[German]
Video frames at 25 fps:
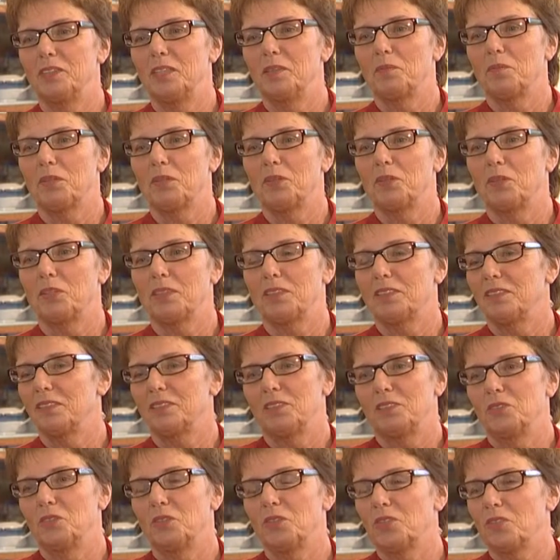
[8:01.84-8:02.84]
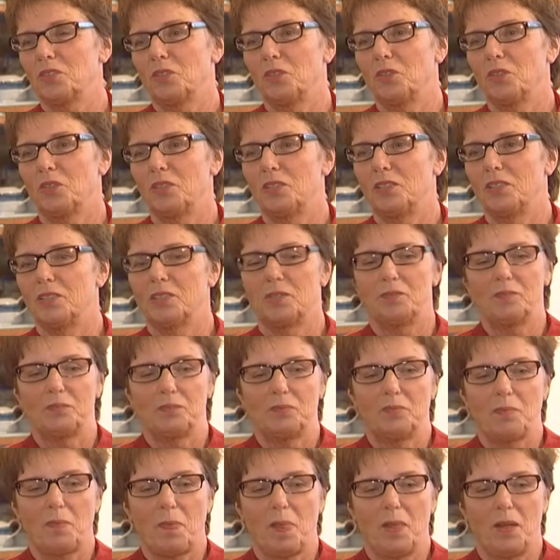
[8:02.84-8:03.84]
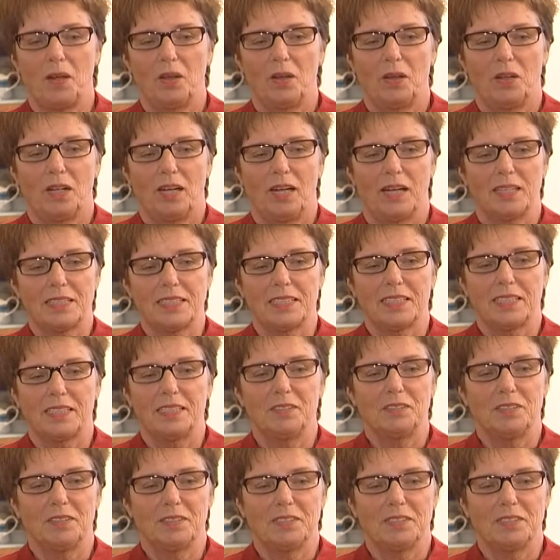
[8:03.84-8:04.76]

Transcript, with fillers: die man dort äh, nutzen konnte. Also es ist eine